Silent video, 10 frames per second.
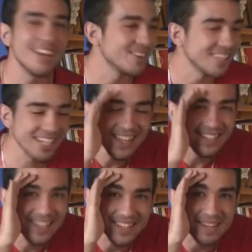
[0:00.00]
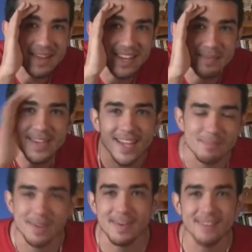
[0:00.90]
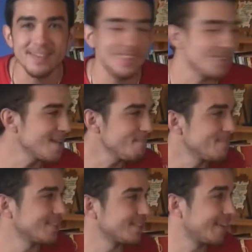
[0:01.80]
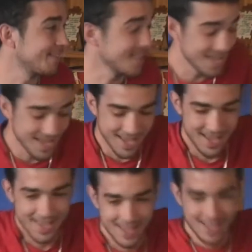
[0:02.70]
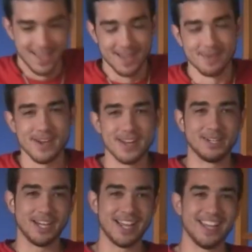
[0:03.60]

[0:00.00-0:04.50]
un recorte, qué desastre, madre mía, el primer vídeo ya empieza... Bueno,